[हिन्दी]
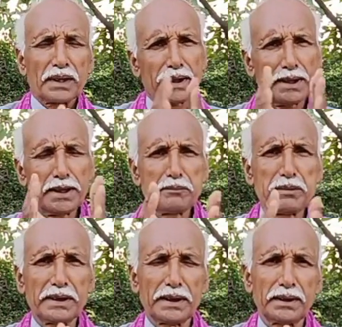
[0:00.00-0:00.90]
कहीं
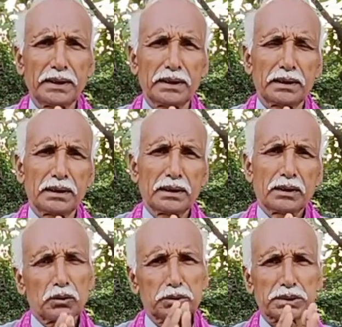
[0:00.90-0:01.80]
भी रहें
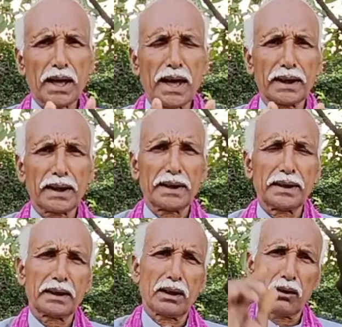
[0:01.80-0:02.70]
खुशहाल
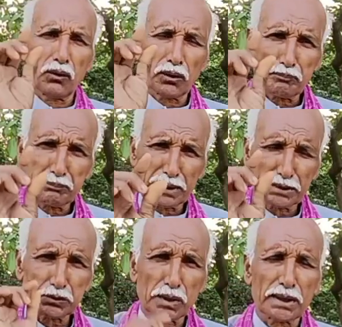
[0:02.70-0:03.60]
रहें और अपने
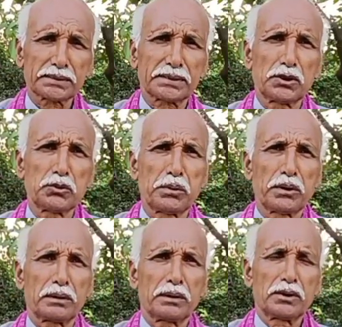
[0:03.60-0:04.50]
स्वास्थ्य के ऊपर